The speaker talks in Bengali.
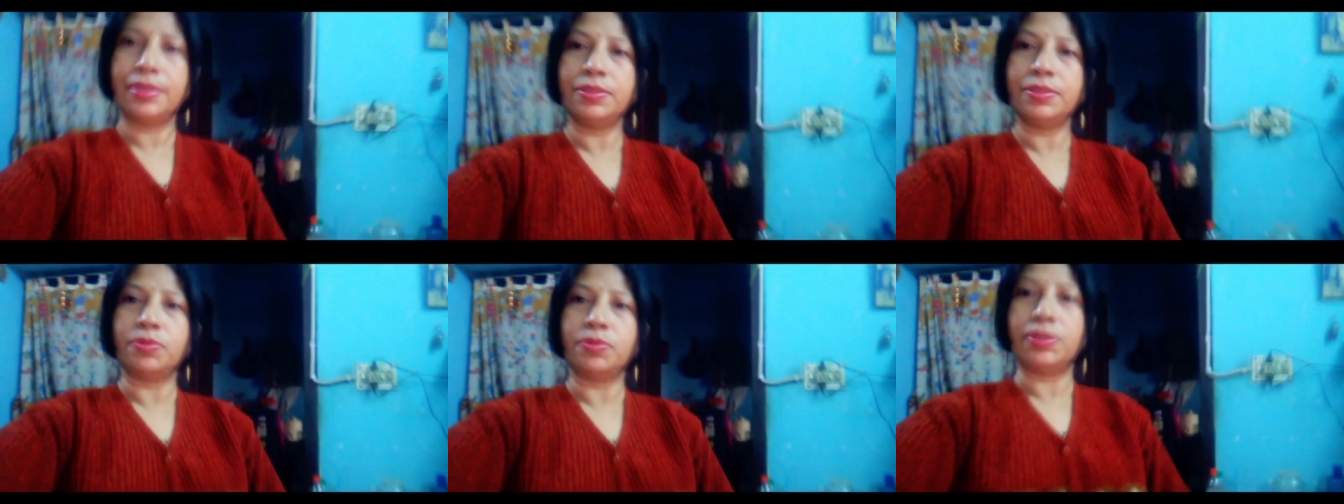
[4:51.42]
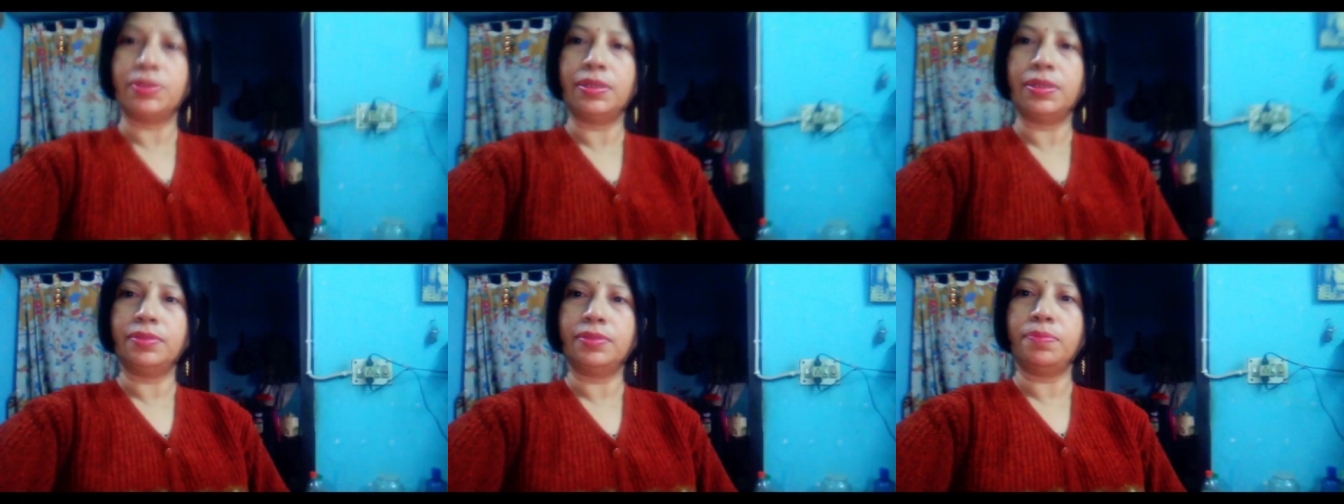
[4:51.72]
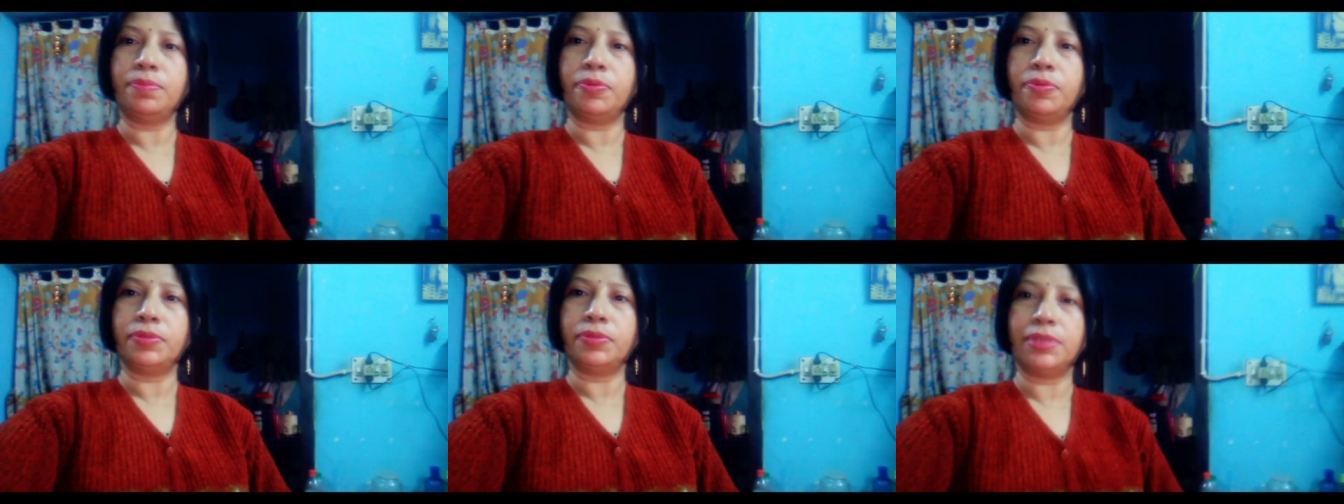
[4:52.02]
সোয়েটার
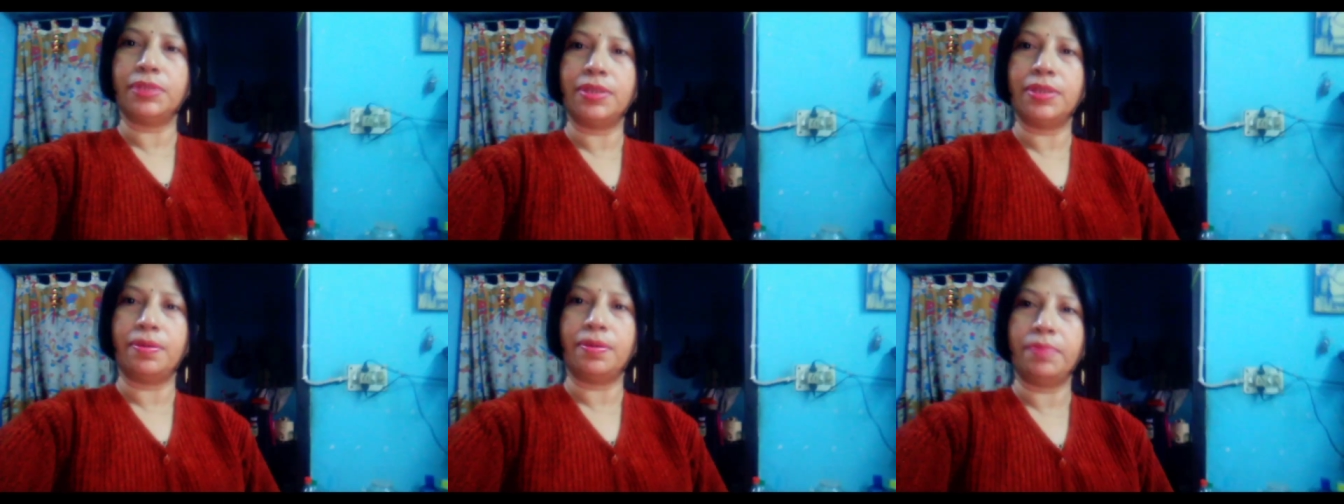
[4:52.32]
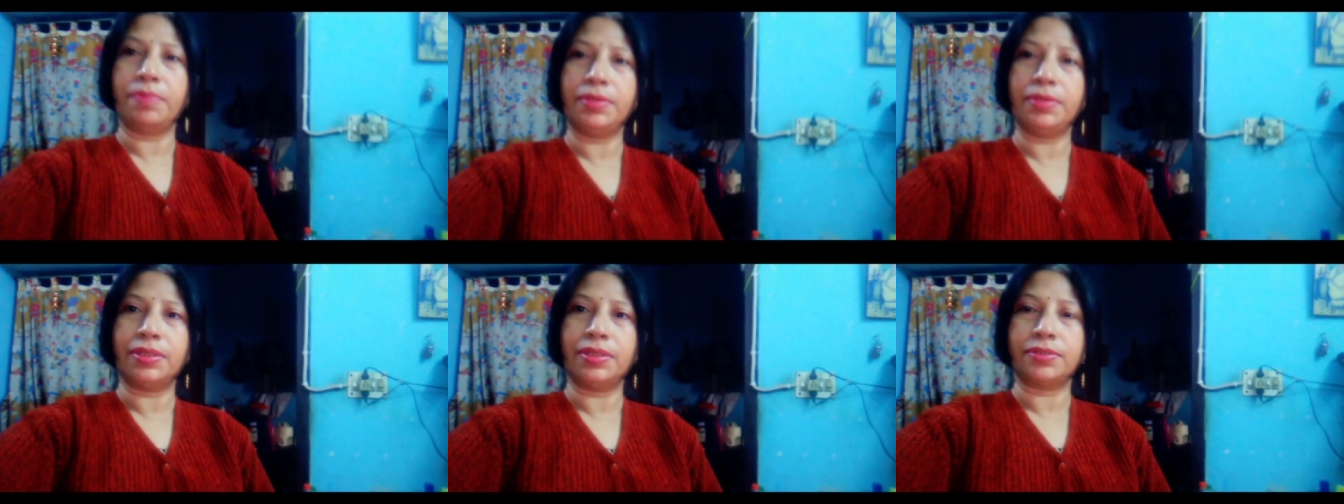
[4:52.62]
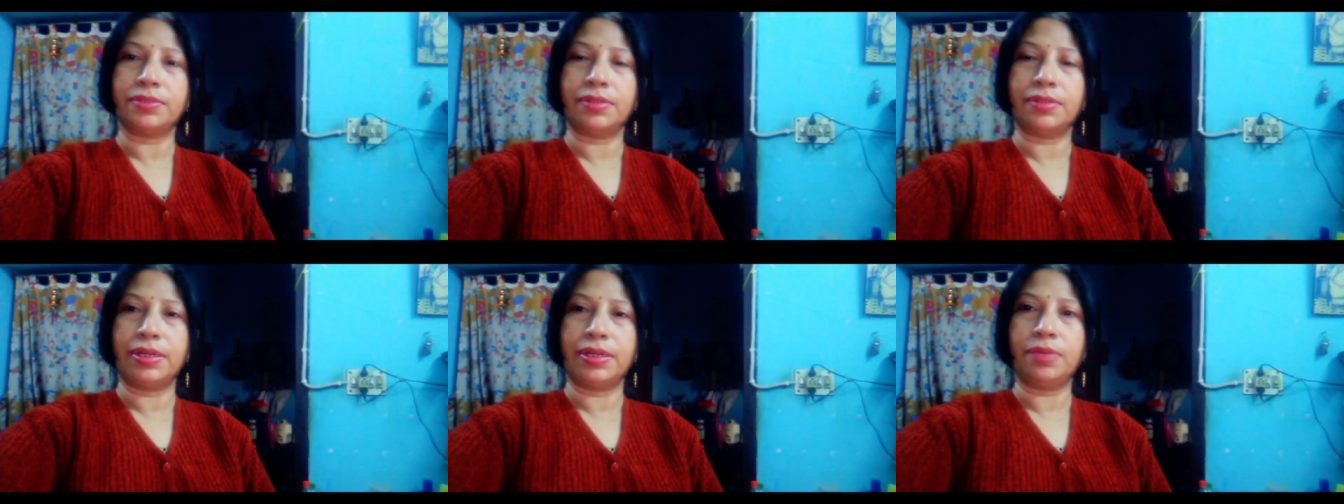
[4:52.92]
তো পরতেই হবে
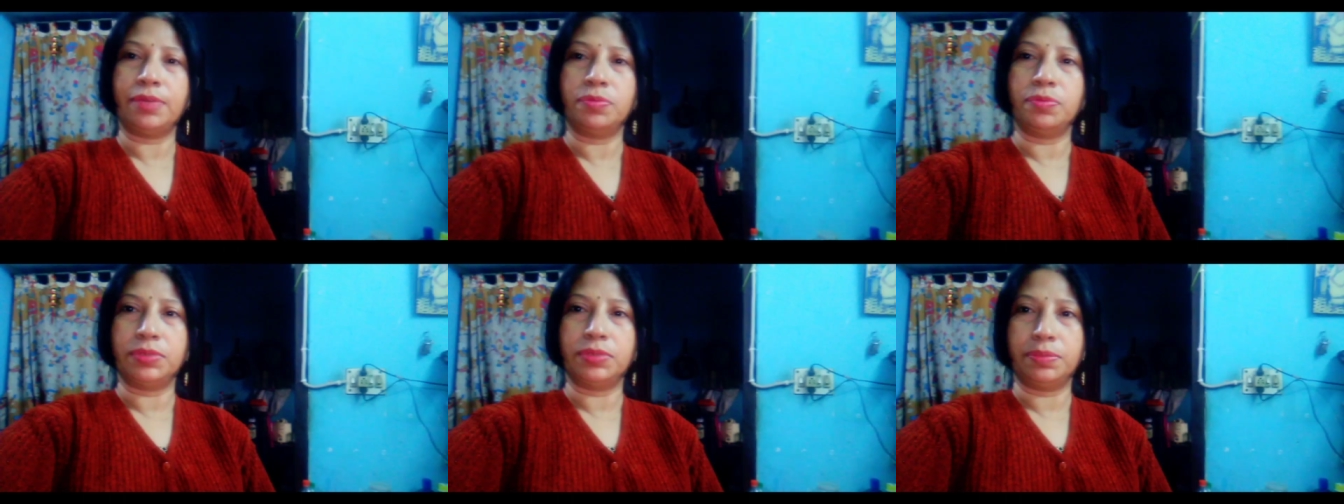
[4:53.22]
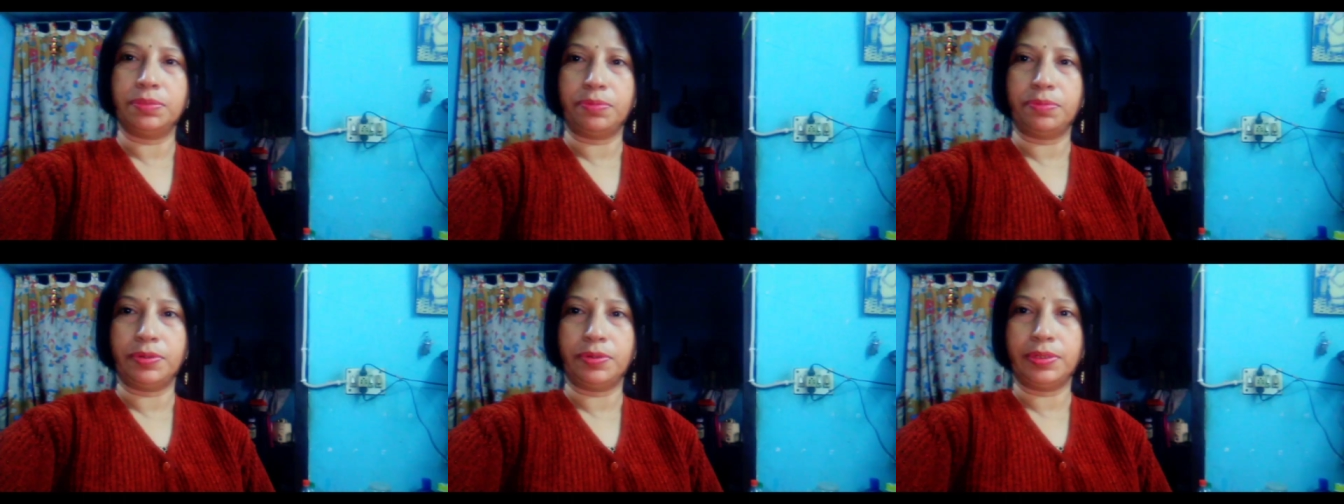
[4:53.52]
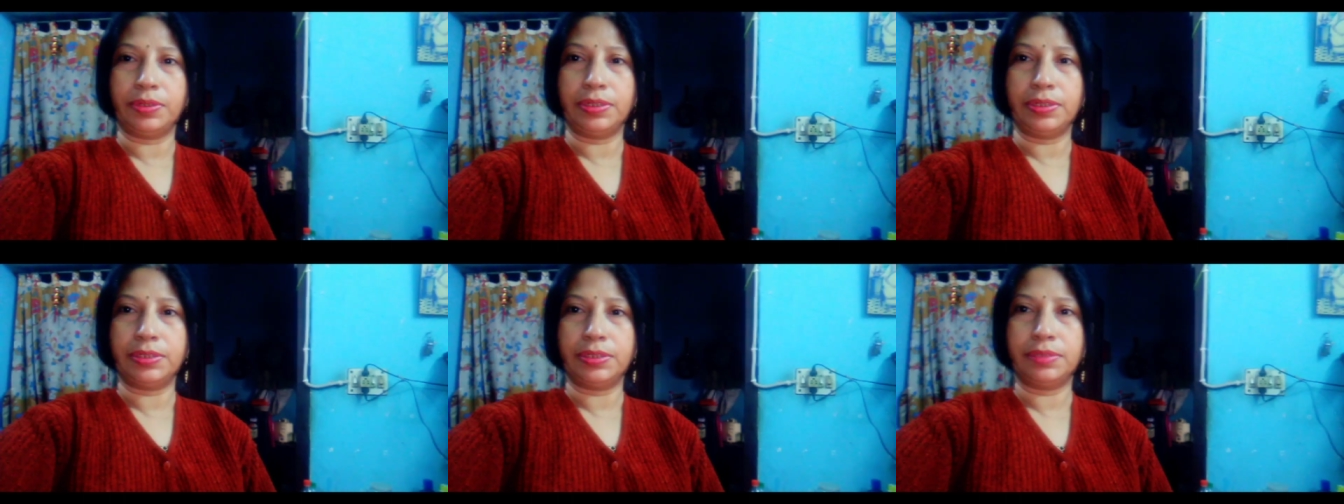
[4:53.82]
তার সঙ্গে একটা কুর্তি পরে
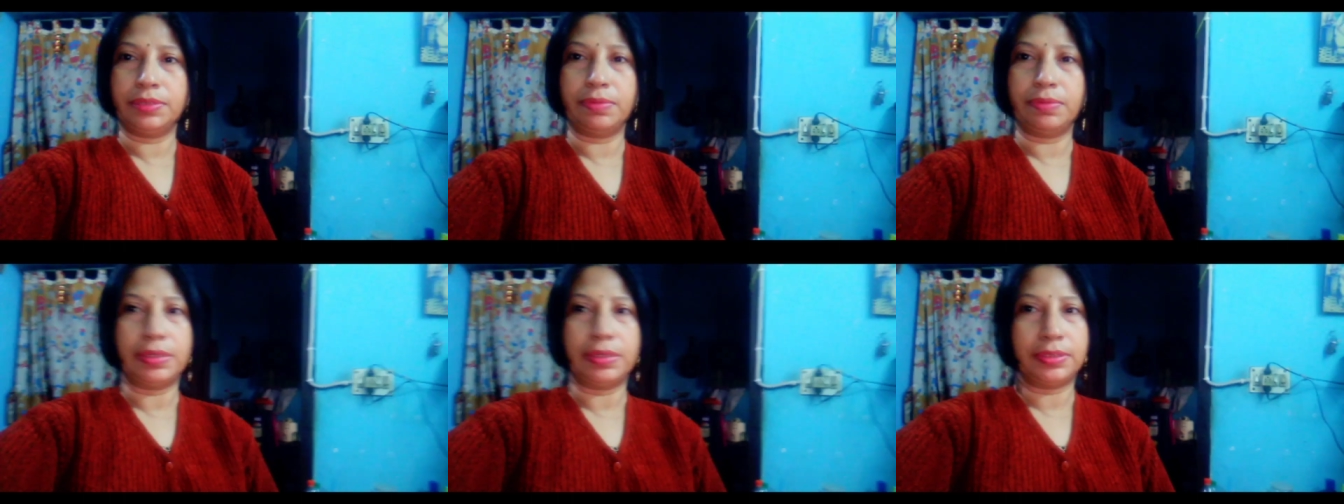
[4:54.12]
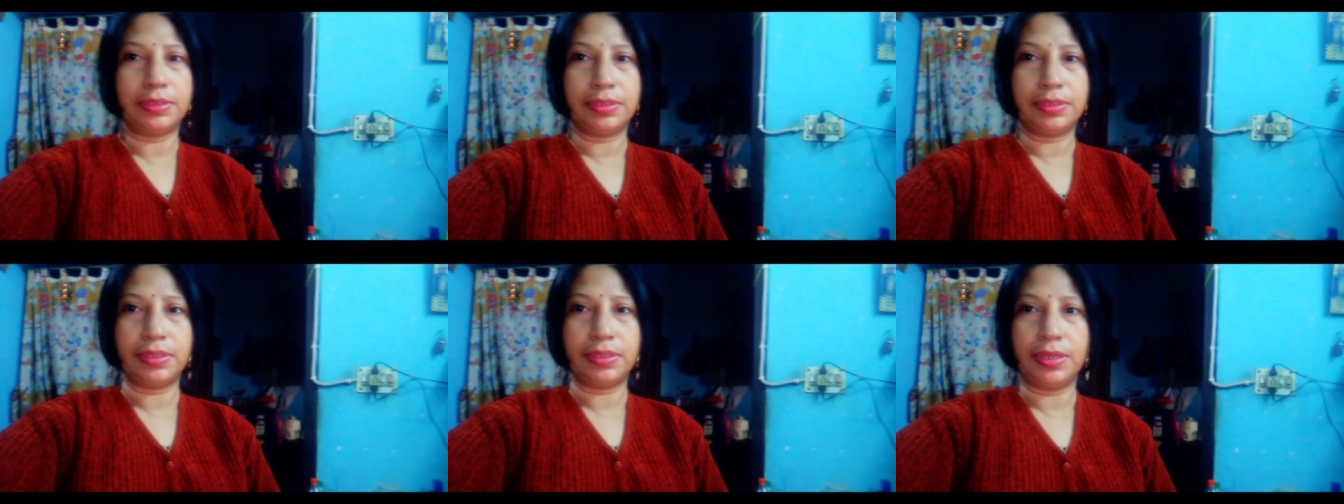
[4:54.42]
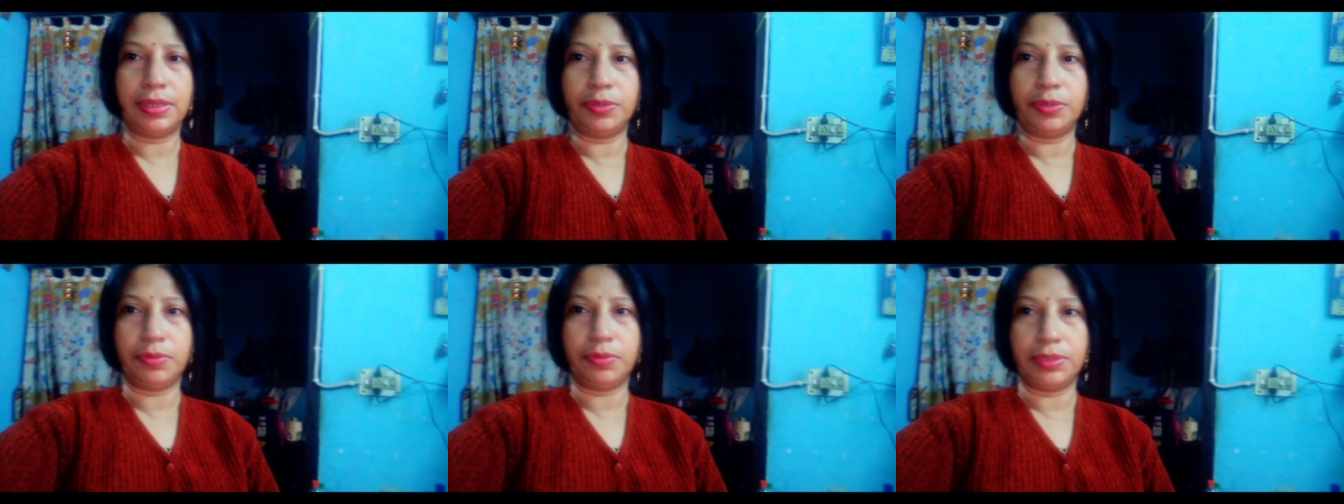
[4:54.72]
নিয়েছি ব্যাস
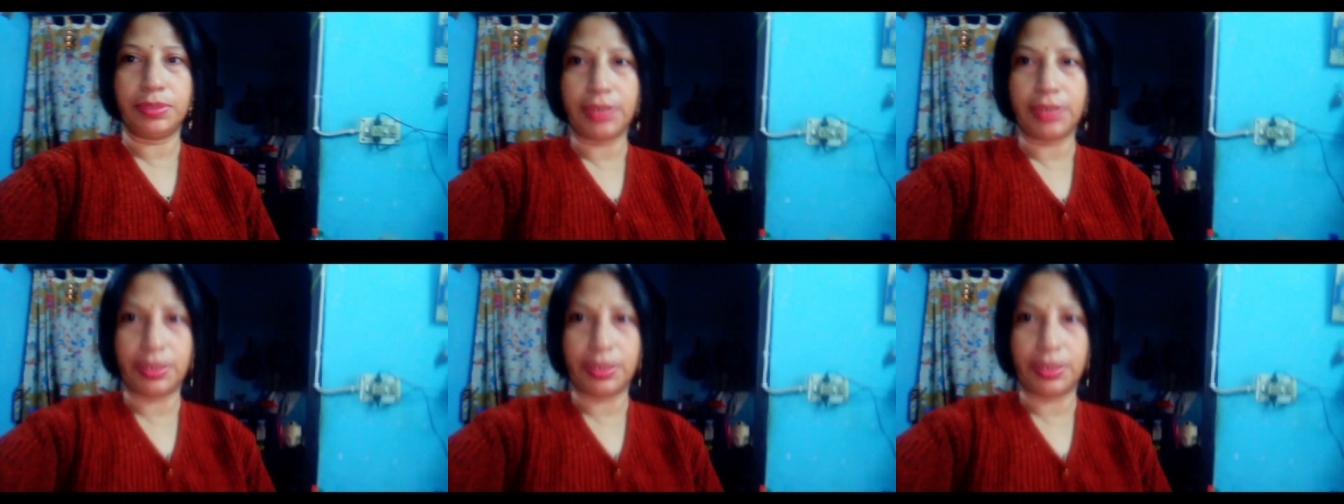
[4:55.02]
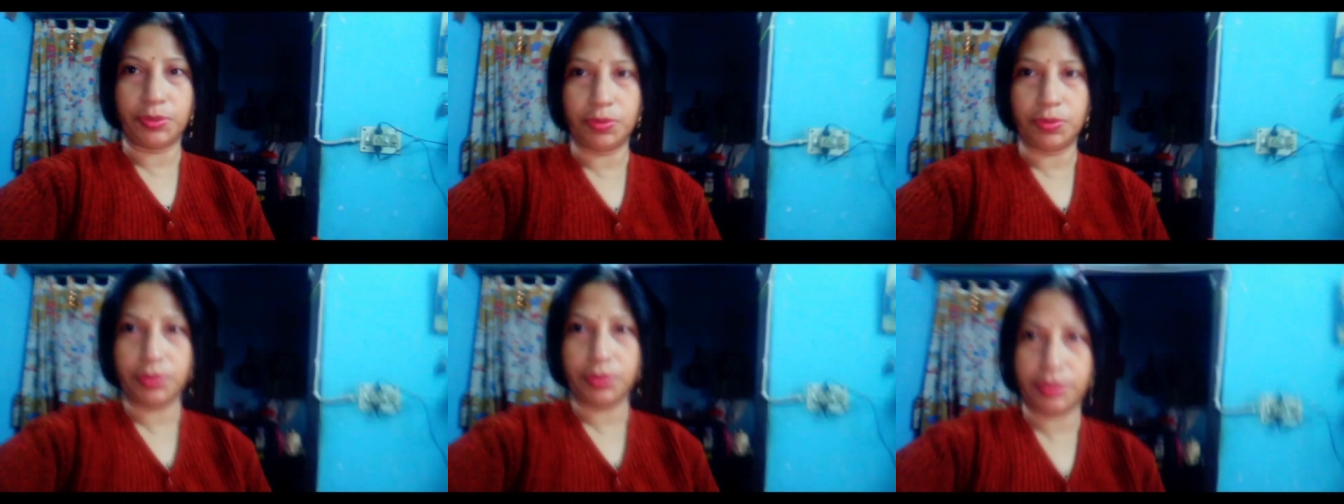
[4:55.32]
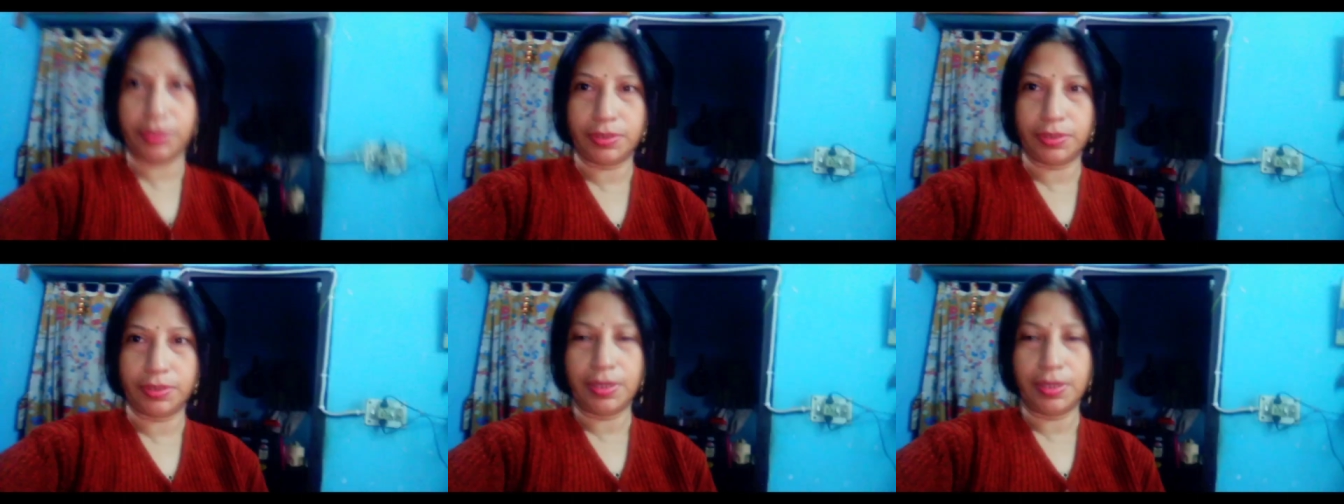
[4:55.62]
এটুকুই সাজগোজ